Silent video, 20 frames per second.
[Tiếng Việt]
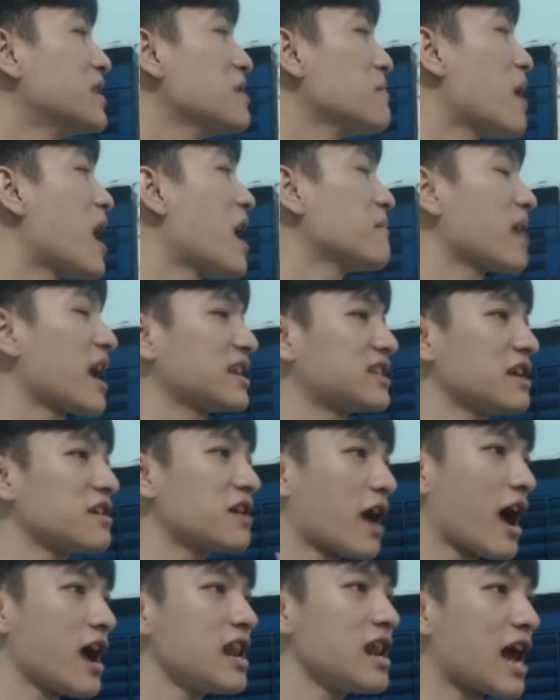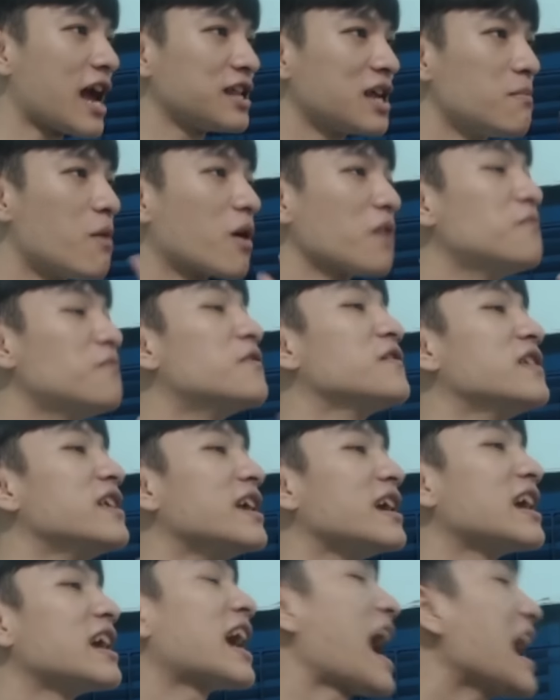Nhưng mà hôm nay sẽ kể lại cho một cái phương
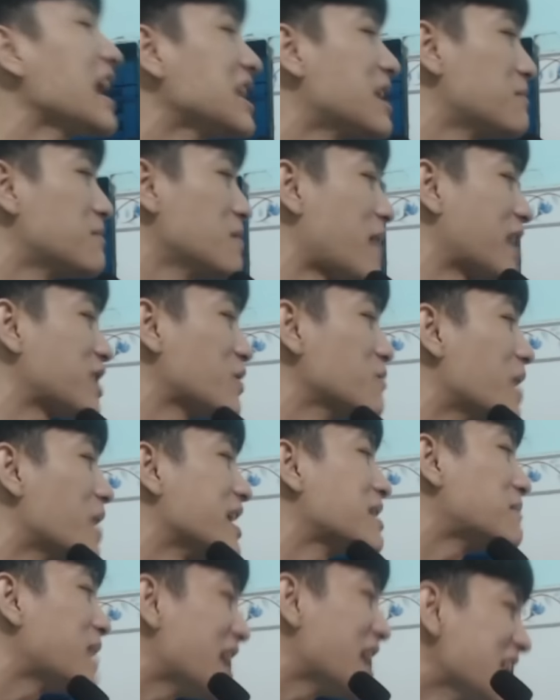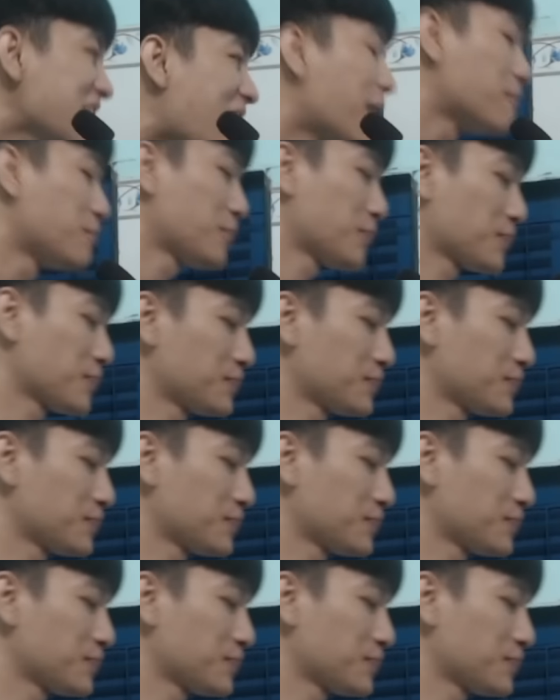diện khác nên mấy bạn chuẩn bị tâm lý nha.